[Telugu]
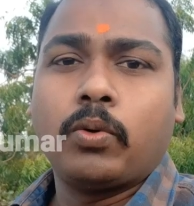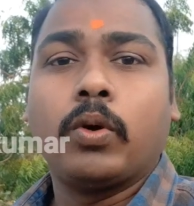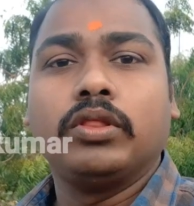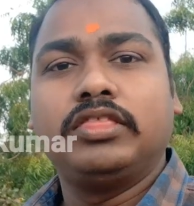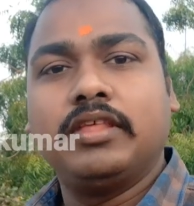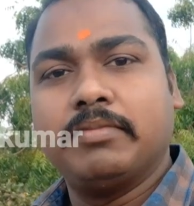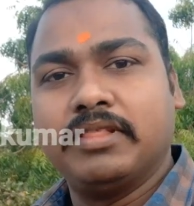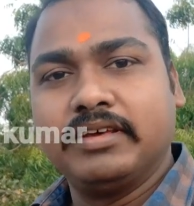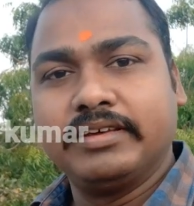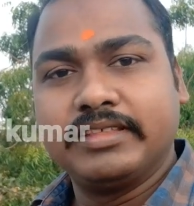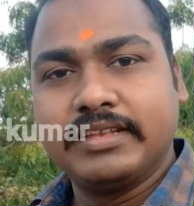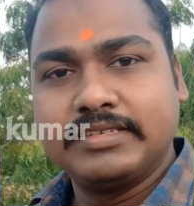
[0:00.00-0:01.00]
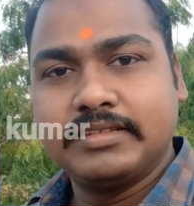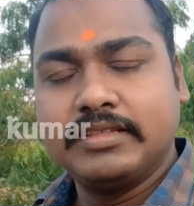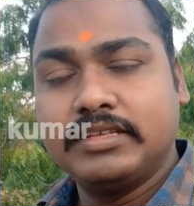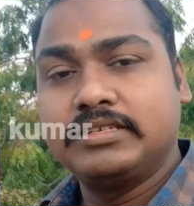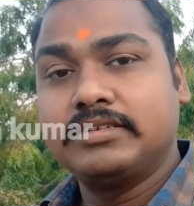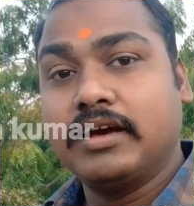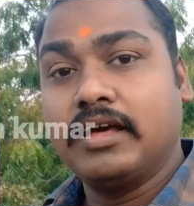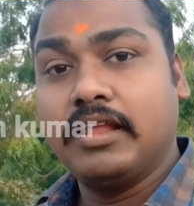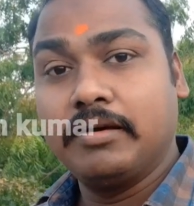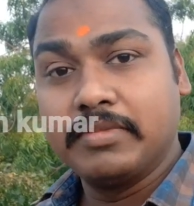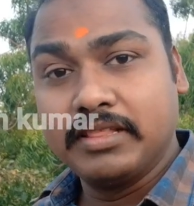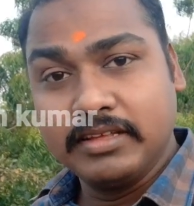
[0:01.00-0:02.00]
కొంతమందికి తెలిసింది
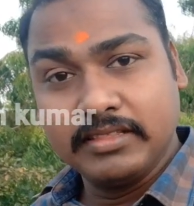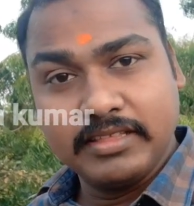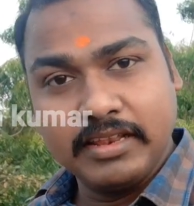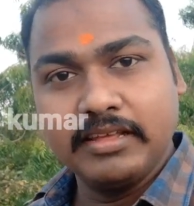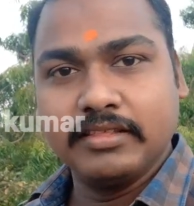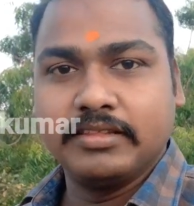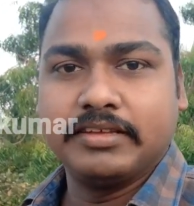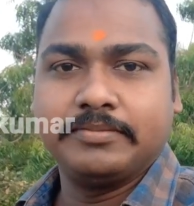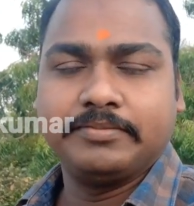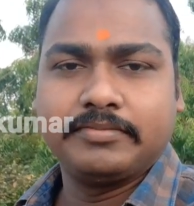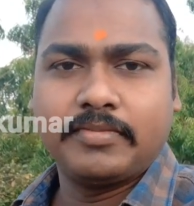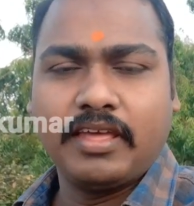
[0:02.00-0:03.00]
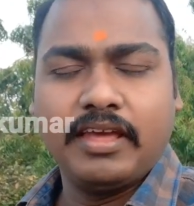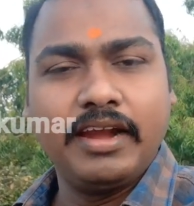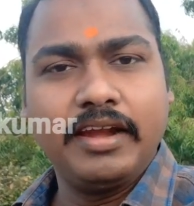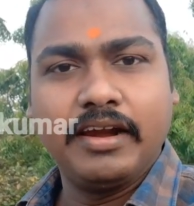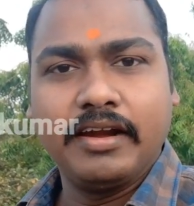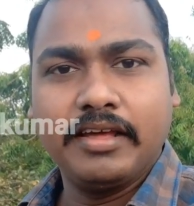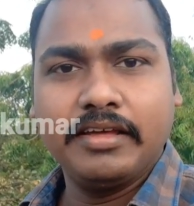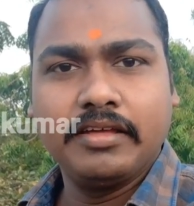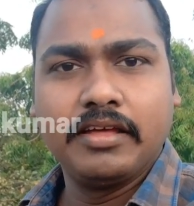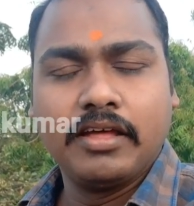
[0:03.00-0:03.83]
చాలామందికి తెలియంది ఏంటంటే